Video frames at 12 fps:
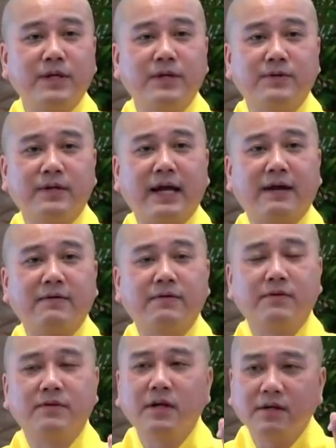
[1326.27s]
điều rằng
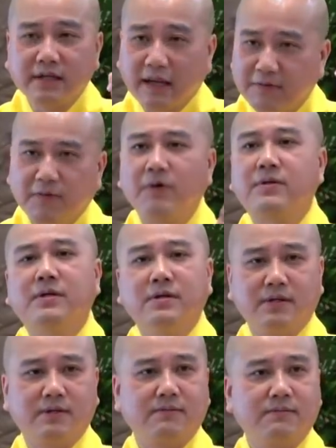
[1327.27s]
rất là vô
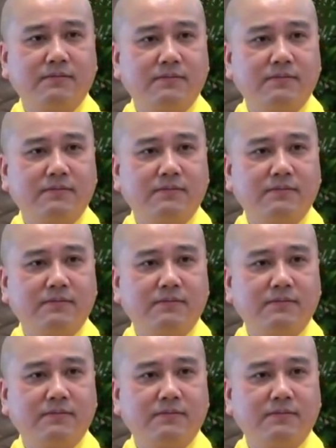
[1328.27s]
thường.